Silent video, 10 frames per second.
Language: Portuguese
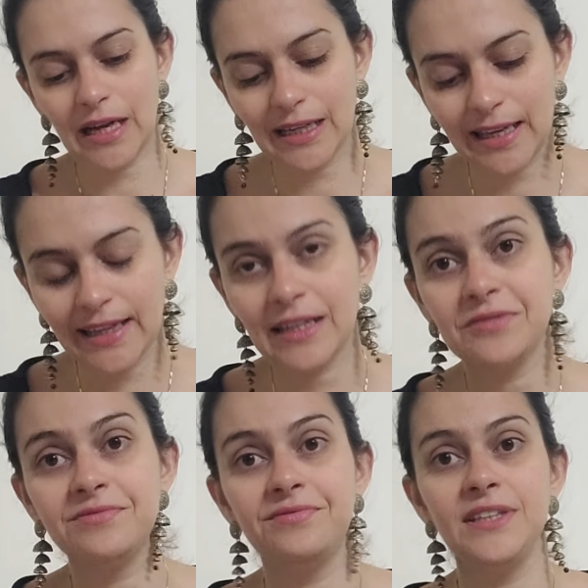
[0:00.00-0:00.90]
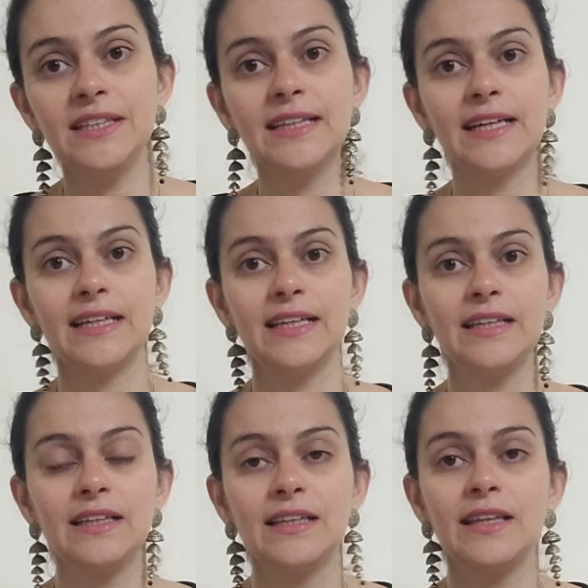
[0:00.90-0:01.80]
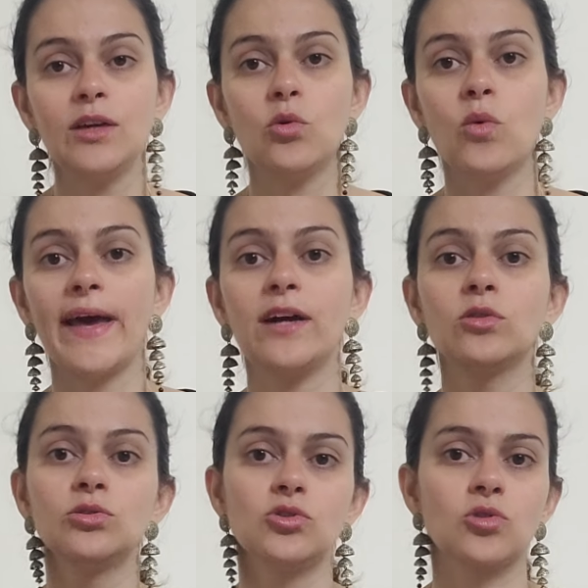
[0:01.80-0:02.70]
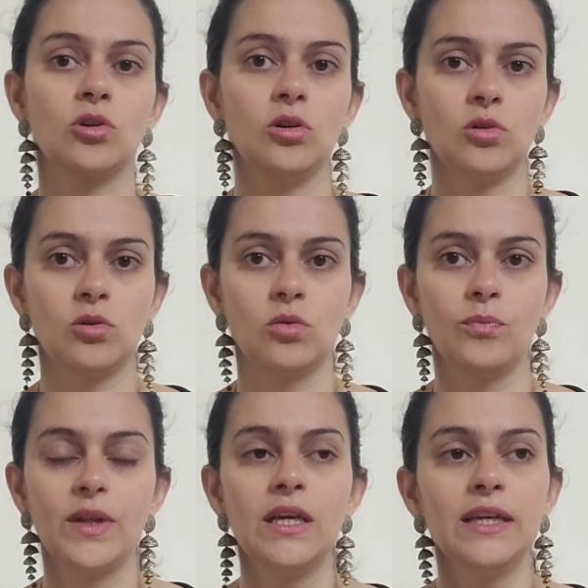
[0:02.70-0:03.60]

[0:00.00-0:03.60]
àquela vida em que o ego nos colocou.